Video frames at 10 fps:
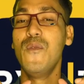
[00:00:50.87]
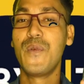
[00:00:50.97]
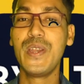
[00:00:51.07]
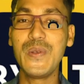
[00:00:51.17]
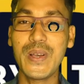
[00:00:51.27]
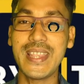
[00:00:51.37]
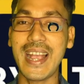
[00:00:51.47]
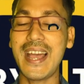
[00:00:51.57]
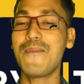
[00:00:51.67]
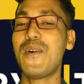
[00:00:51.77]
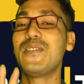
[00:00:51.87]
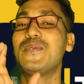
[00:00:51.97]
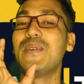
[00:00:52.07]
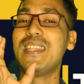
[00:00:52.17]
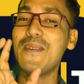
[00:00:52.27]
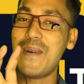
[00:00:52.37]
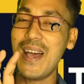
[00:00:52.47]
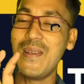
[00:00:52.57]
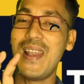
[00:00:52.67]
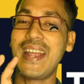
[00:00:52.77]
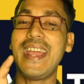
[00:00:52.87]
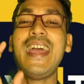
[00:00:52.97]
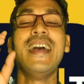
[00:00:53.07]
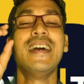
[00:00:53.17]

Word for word: ভিডিও দেখার পর যদি ভালো লাগে